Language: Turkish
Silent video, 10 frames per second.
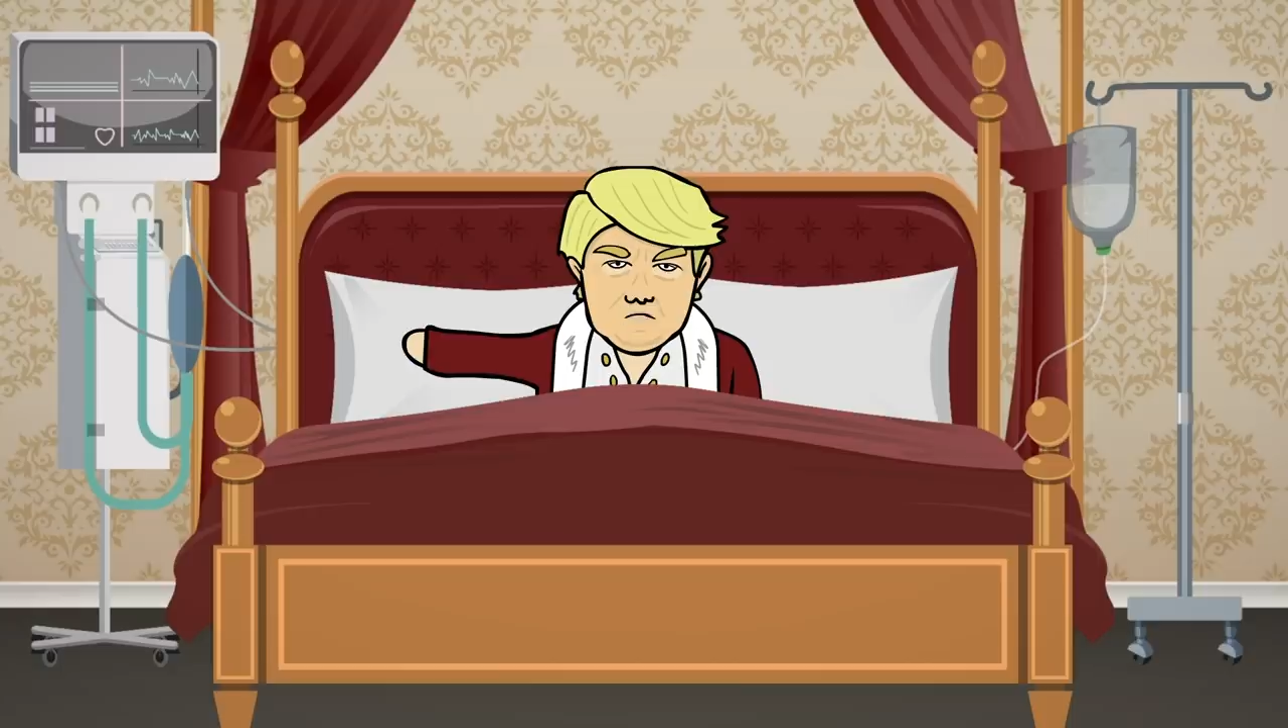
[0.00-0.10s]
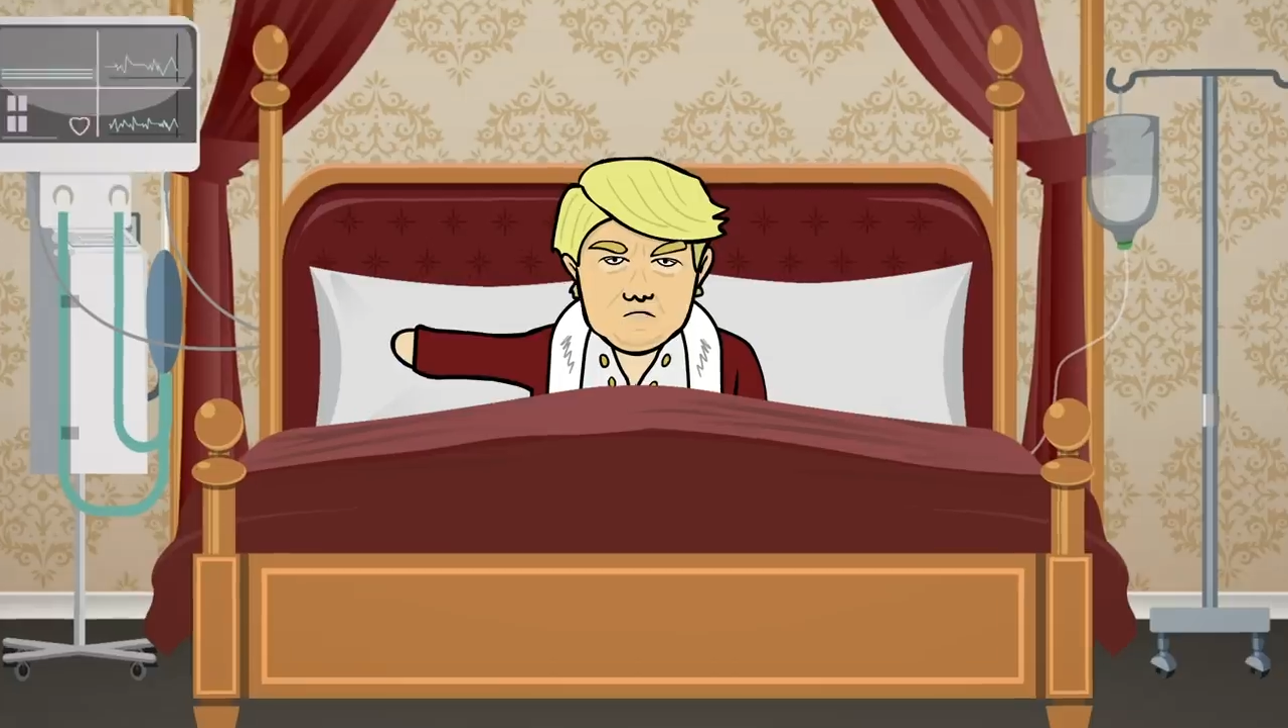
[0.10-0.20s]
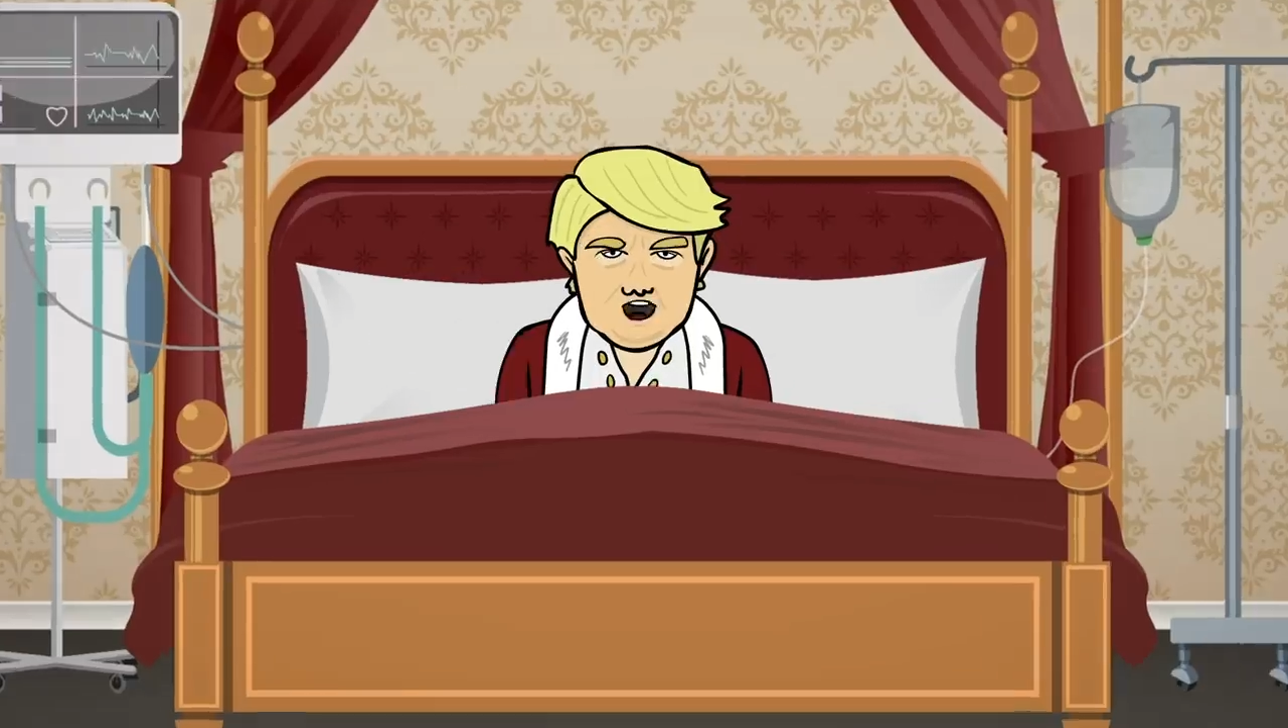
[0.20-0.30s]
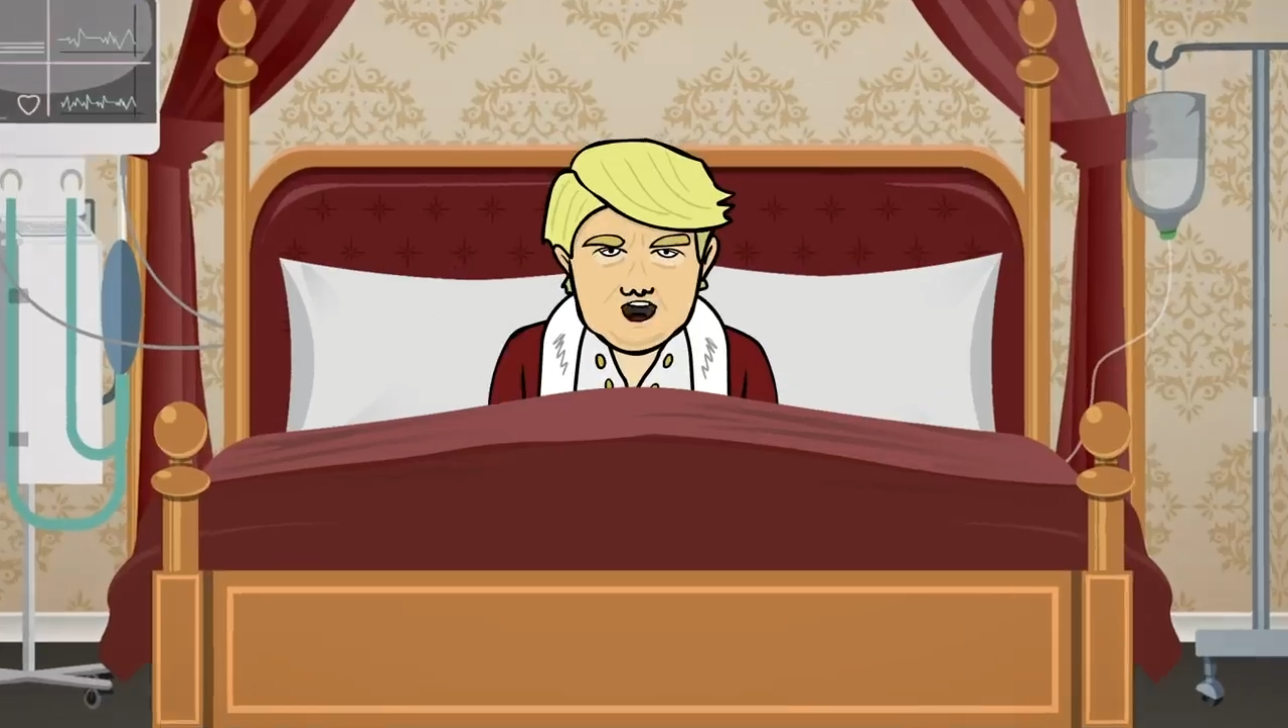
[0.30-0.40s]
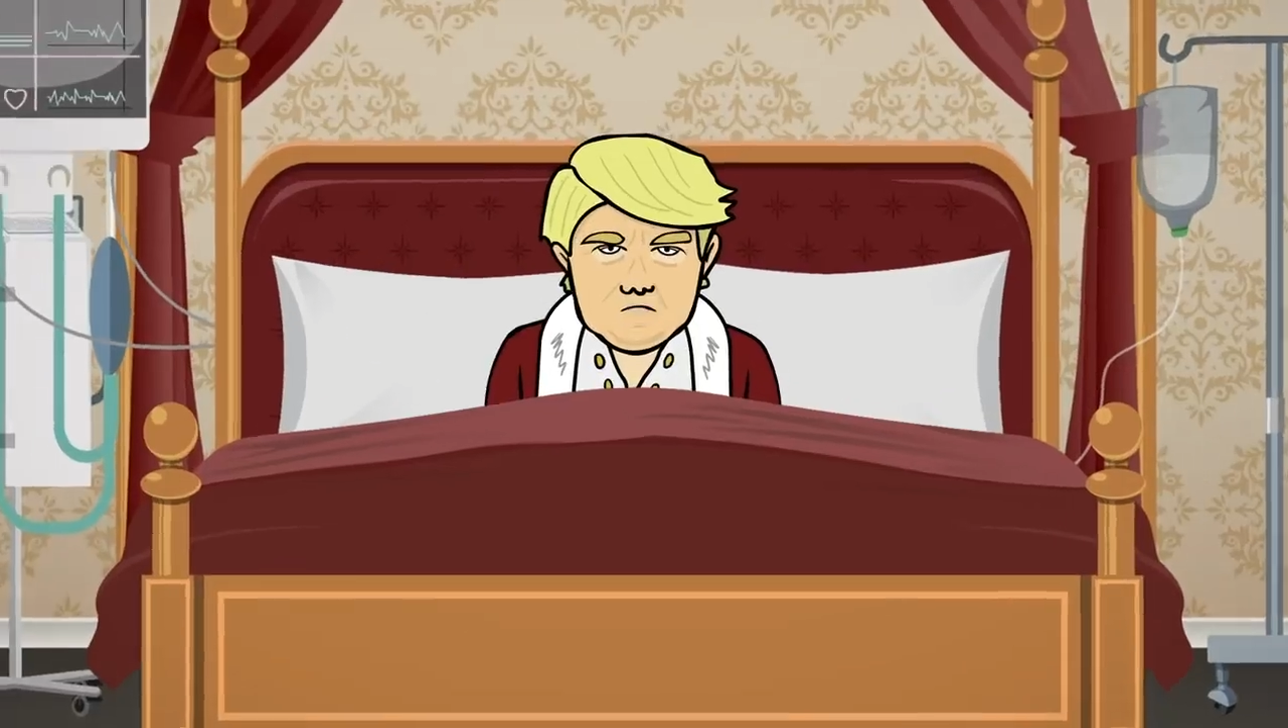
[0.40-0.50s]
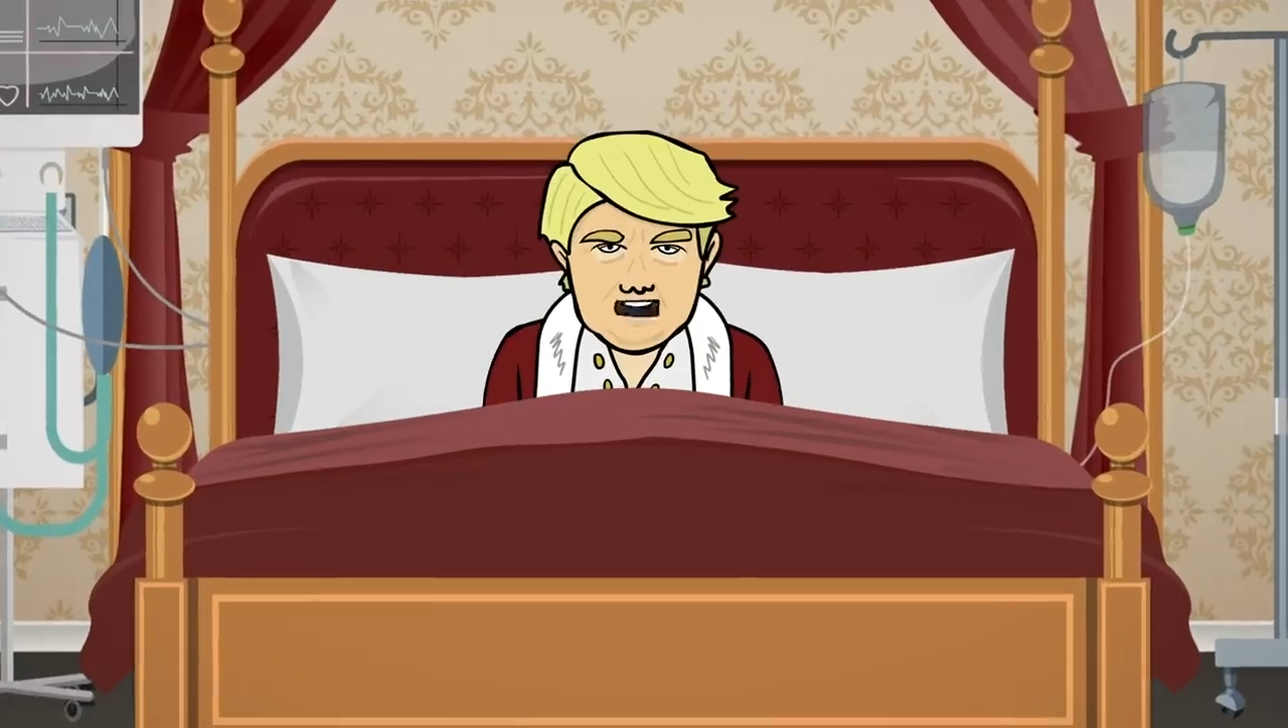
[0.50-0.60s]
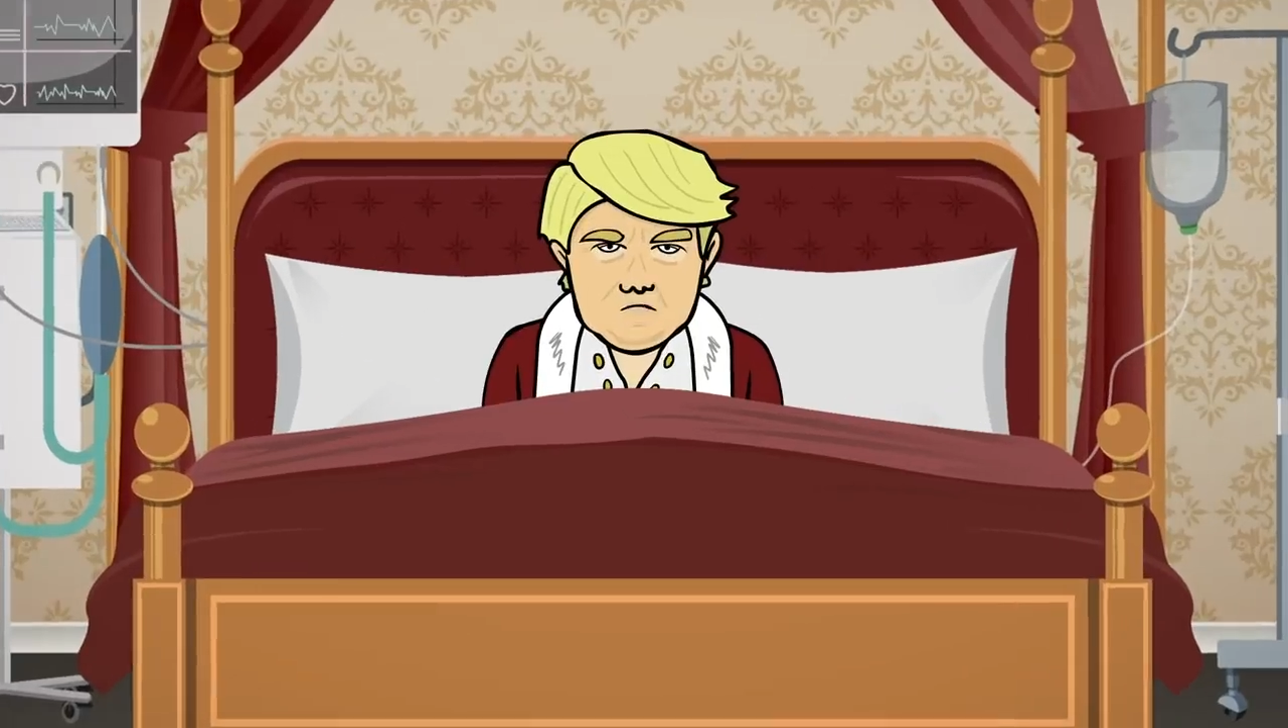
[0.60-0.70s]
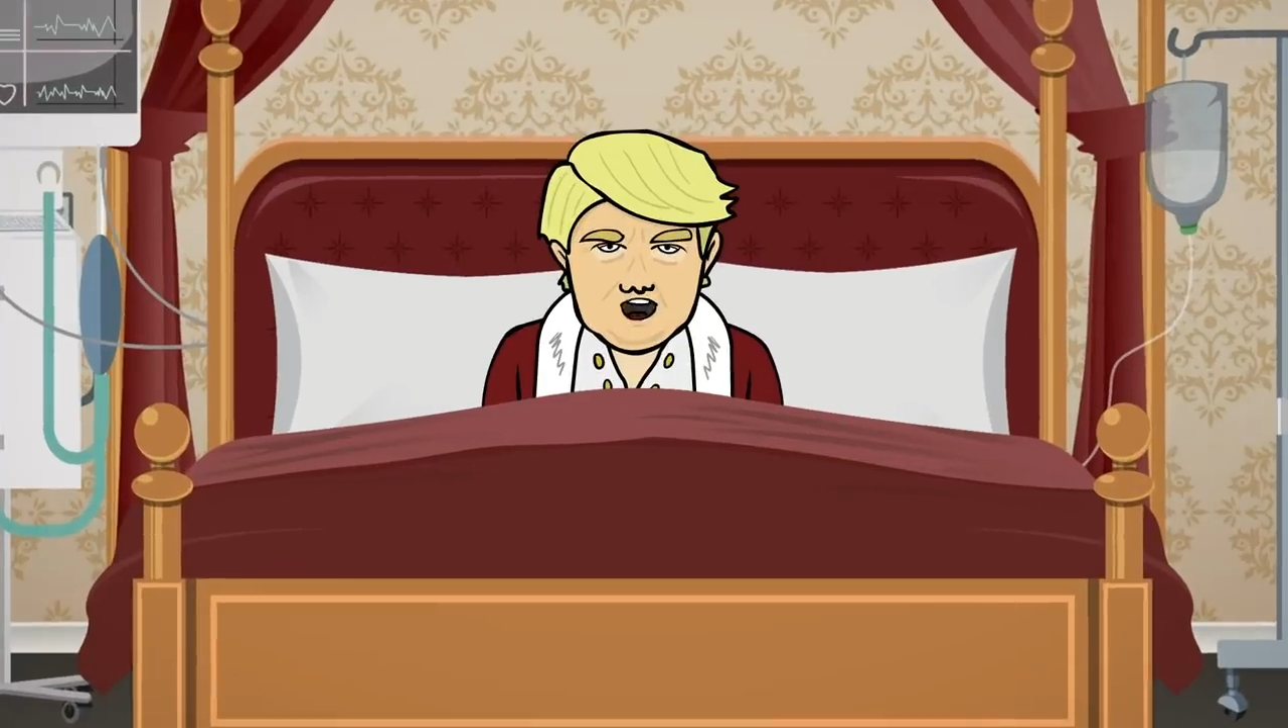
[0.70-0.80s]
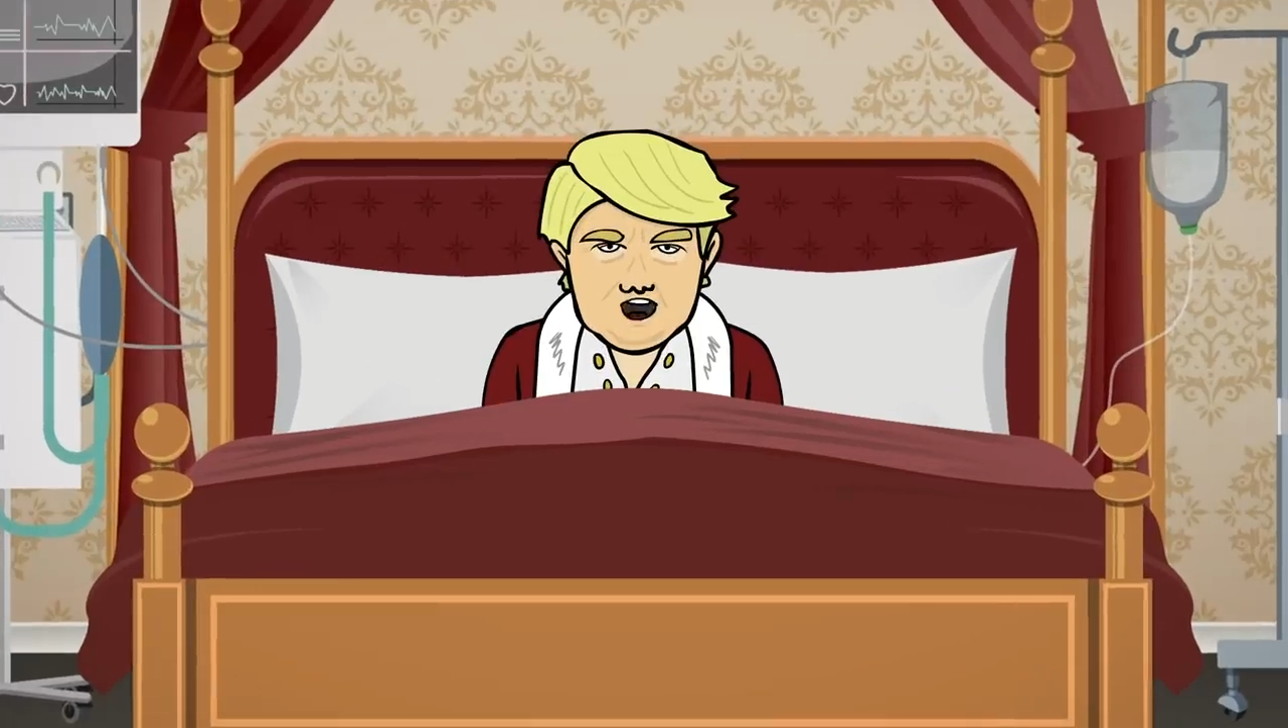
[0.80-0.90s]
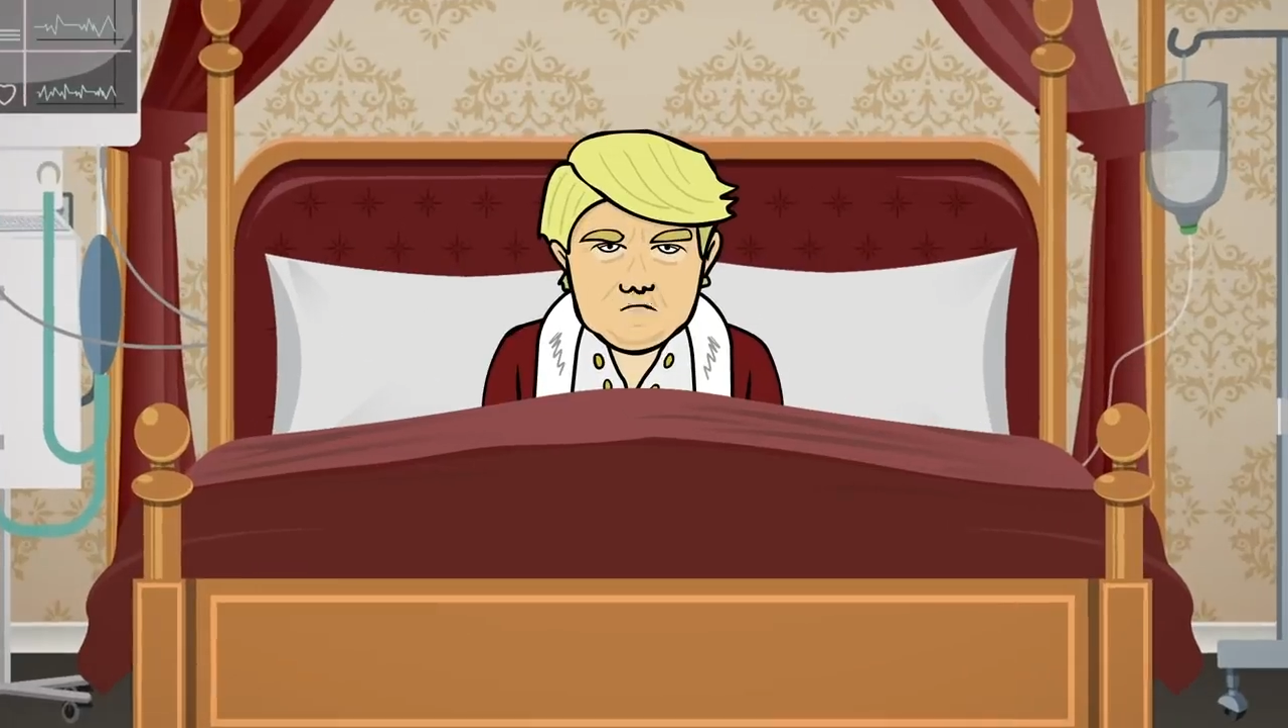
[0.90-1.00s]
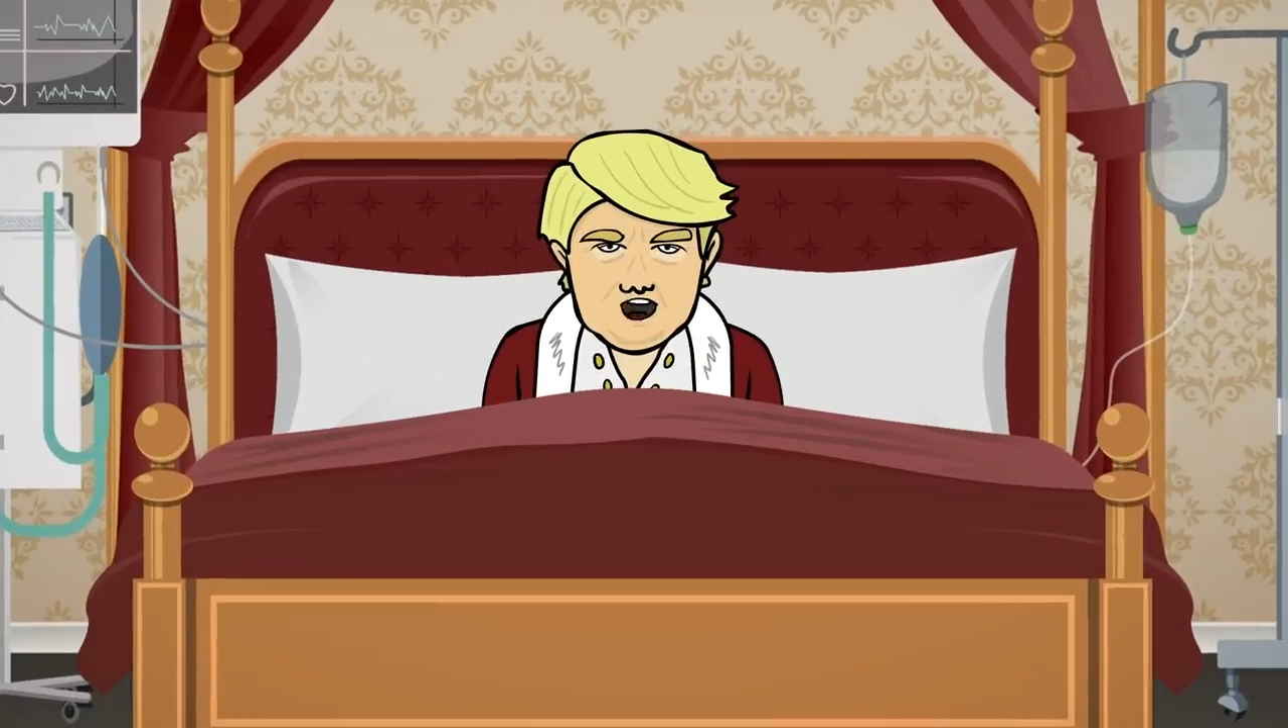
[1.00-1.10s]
Hastayım sen